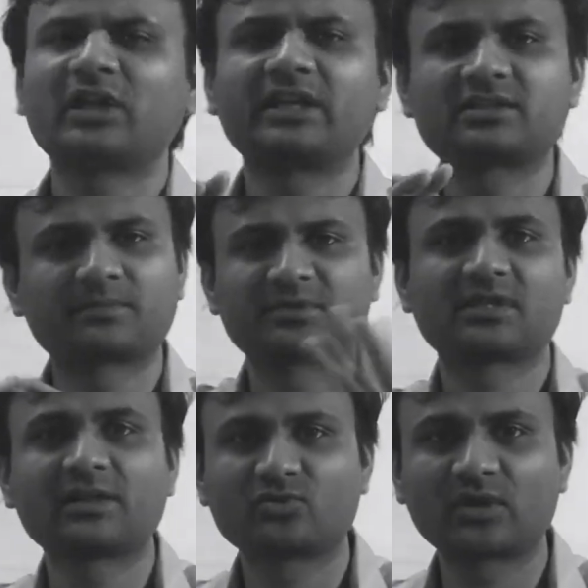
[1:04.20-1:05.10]
सारे चैप्टर्स
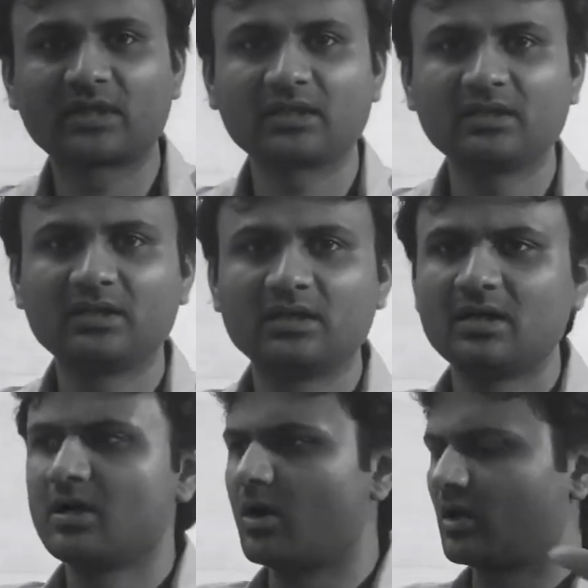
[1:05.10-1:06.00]
आ चुके हैं
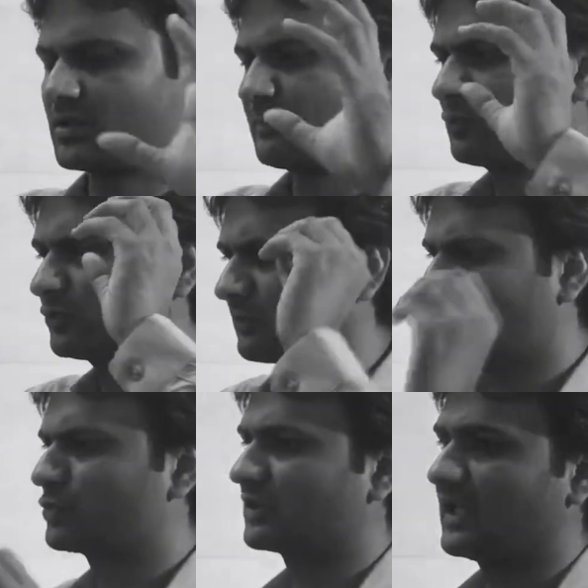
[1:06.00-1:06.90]
और सबको सब
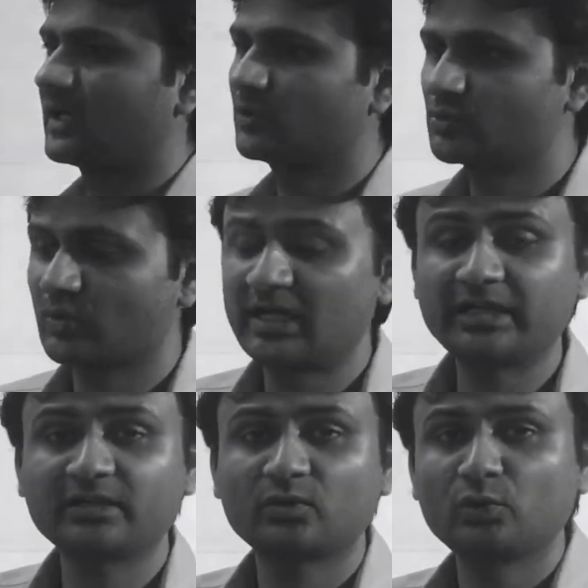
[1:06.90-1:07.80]
कुछ तैयार हो चुका है
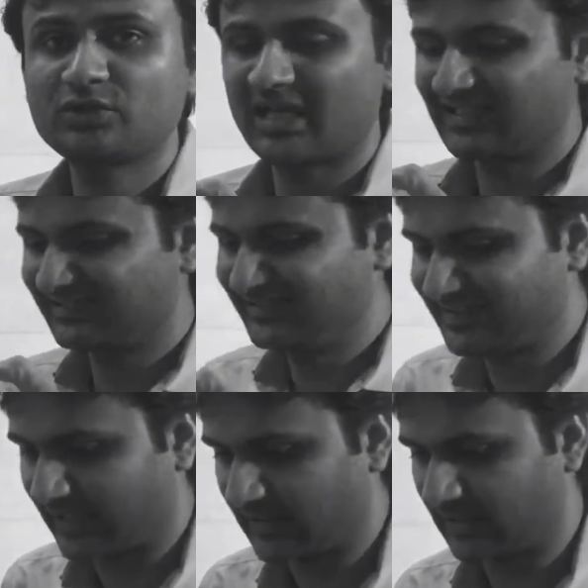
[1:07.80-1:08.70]
लेकिन कुछ ऐसी
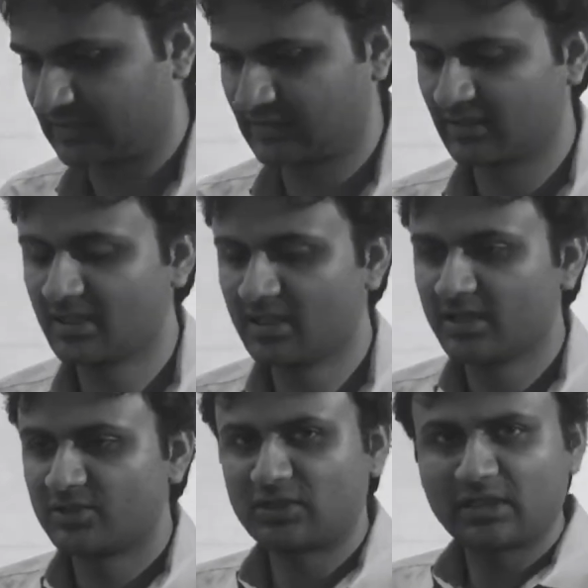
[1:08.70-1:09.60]
टेक्निक्स
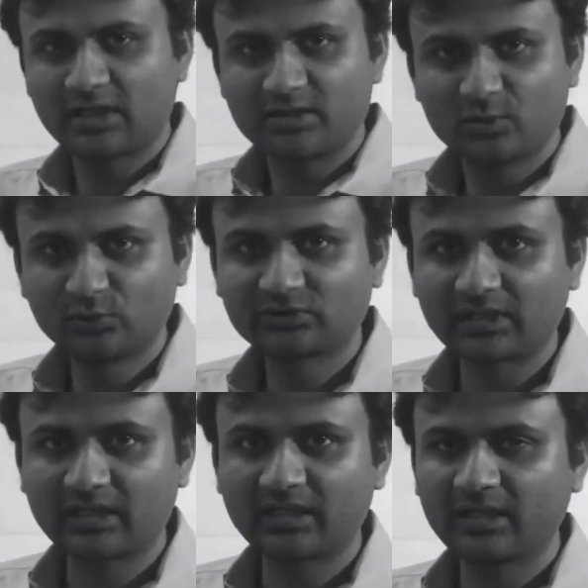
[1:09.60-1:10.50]
जिनका यूज़
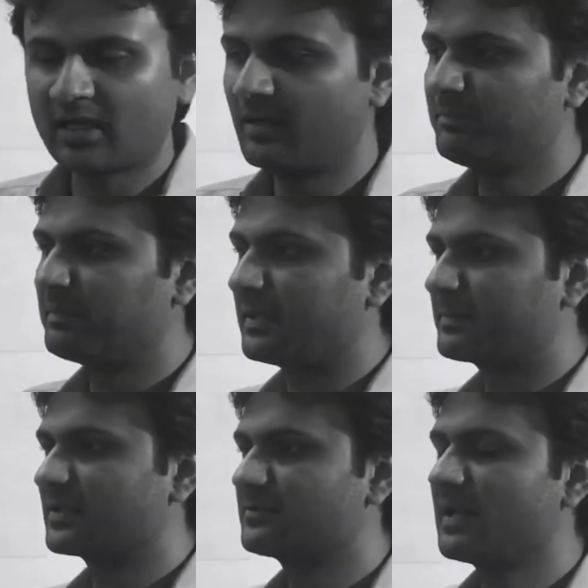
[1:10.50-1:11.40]
करके हम
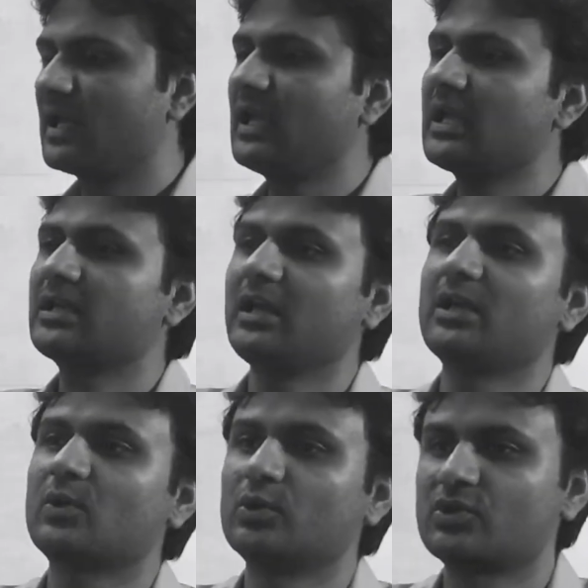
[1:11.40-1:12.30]
पेपर्स में एक
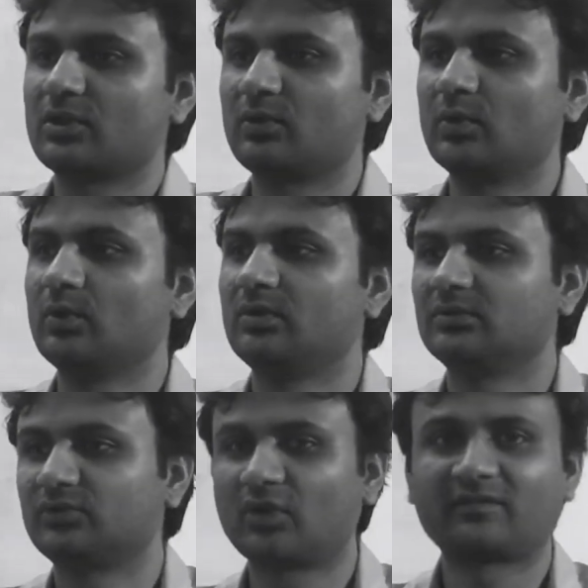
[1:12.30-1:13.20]
एक क्वेश्चन को
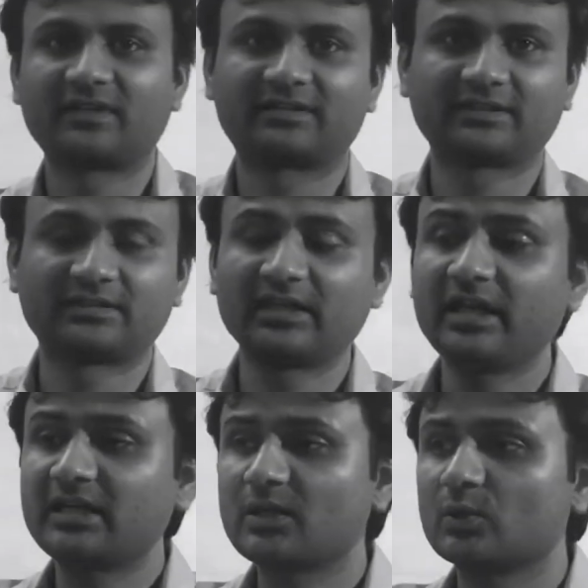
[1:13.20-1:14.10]
सॉल्व कर सकते हैं
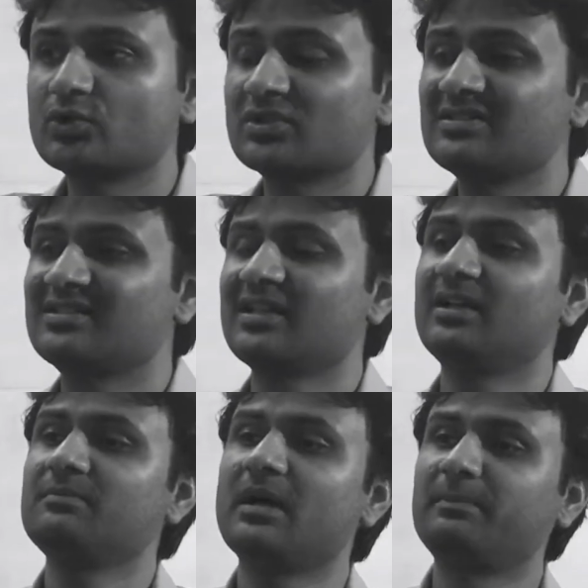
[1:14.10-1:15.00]
एक एक क्वेश्चन से
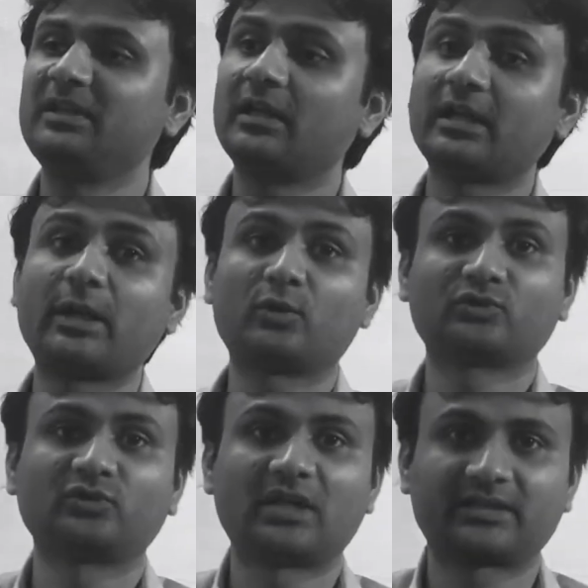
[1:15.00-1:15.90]
हम अपनी रैंक को
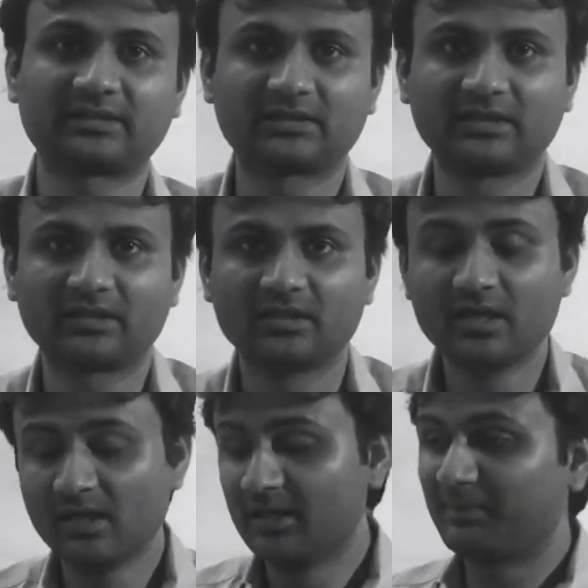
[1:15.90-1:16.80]
सुधार सकते हैं
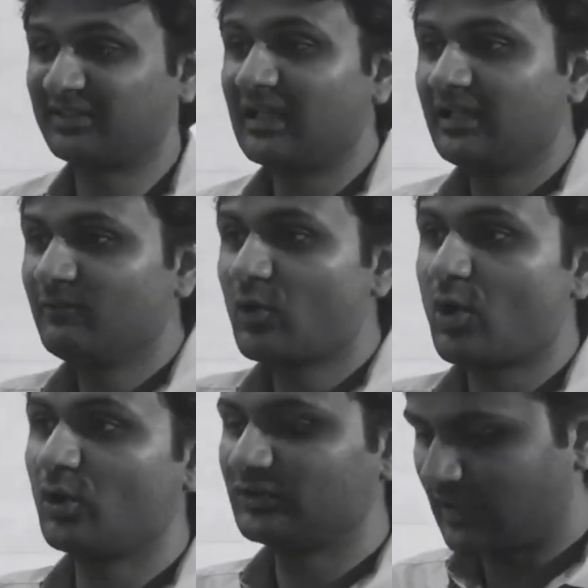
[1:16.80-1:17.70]
पता नहीं वो
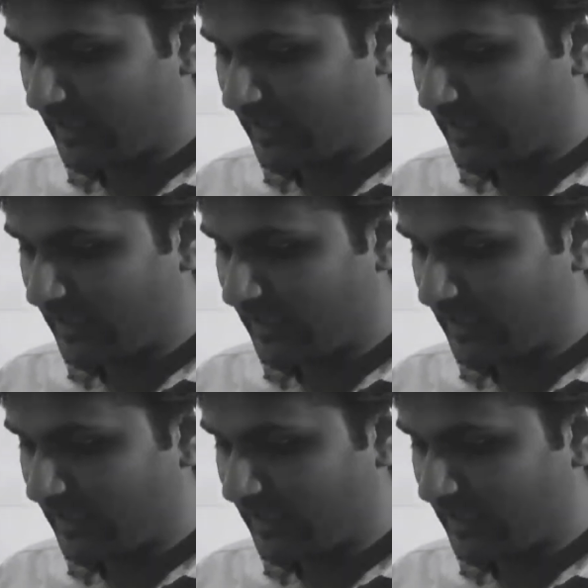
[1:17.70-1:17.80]
कौन सा